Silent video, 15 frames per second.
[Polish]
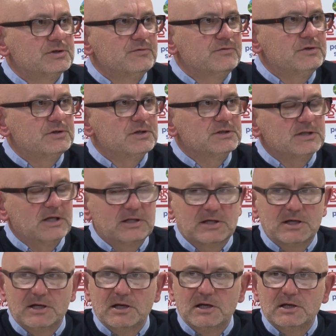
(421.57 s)
rzeczywiście
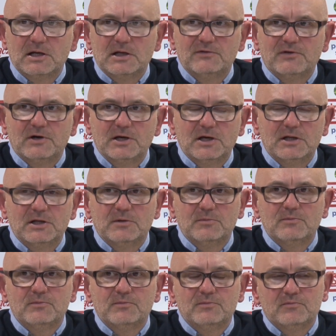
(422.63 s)
setkę na, na
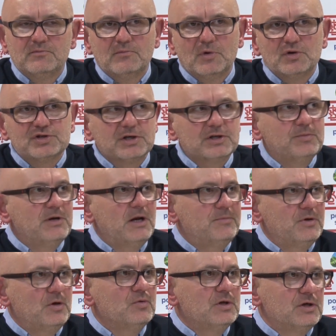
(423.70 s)
2-1. Może gdyby
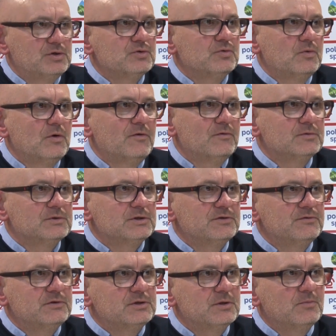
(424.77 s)
lepiej uderzył głową,
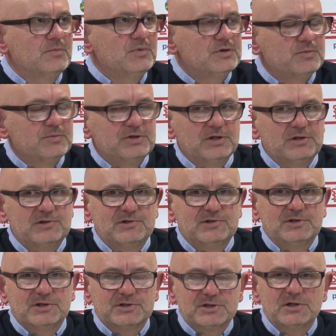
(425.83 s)
rzeczywiście byśmy się
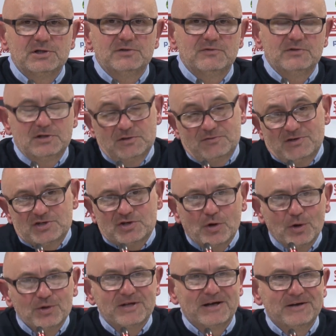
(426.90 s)
cieszyli zwycięstwa.
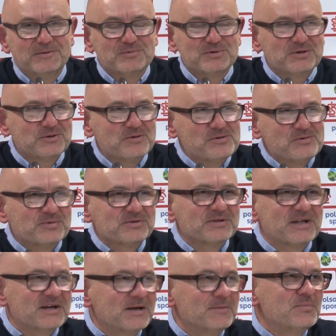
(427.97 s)
Szkoda, no bo to było
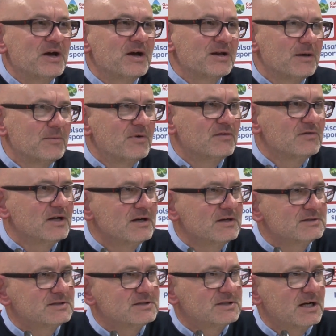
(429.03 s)
takie piękne,
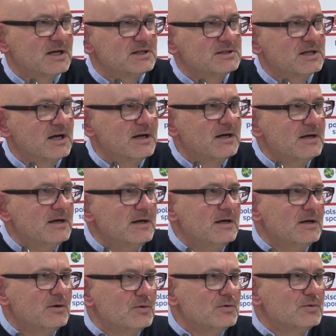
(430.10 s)
prawda? Strzelasz na,
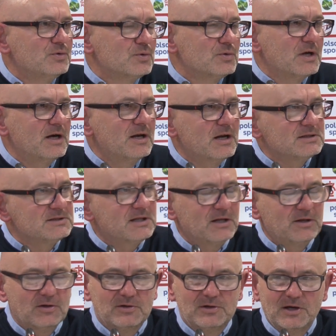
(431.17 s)
tutaj na
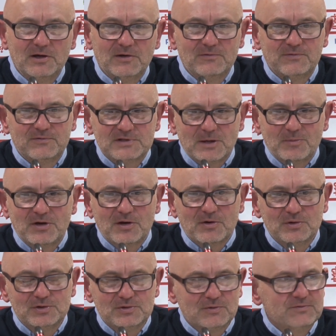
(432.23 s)
stadionie w samej
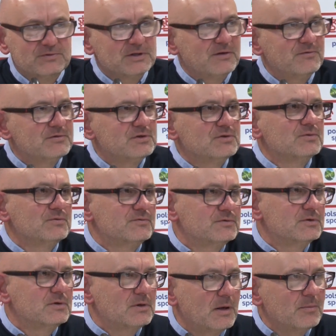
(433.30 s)
końcówce, w stu,
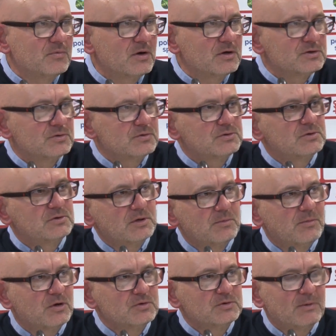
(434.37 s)
tam była stu,
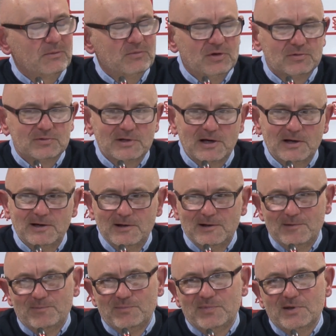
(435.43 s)
chyba ósma minuta,
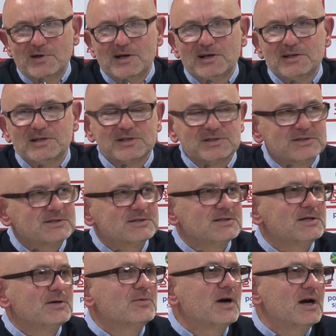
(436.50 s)
no ale też
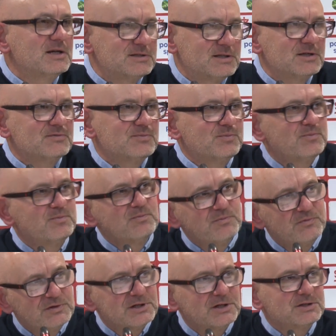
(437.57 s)
UKS też
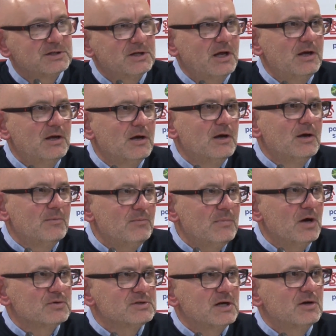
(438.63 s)
wcześniej
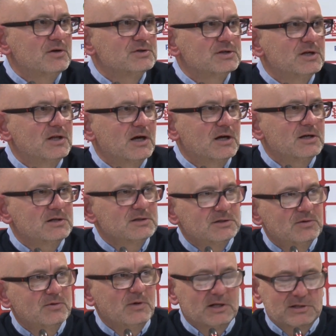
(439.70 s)
miał zalążki takich
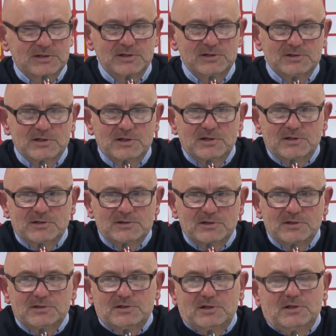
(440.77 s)
sytuacji, że,
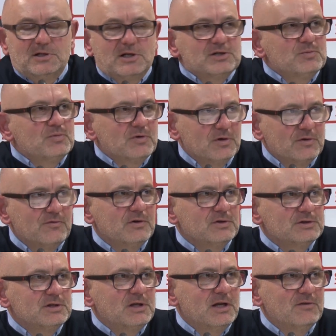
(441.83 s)
że, że i też mógł
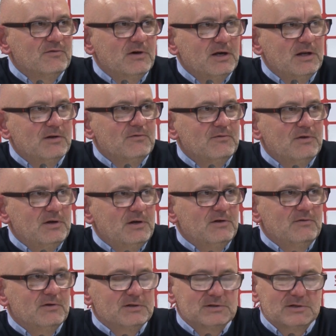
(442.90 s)
otworzyć na 2-1 wynik,
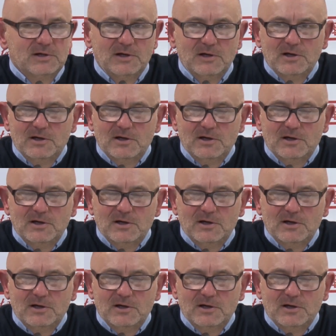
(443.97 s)
więc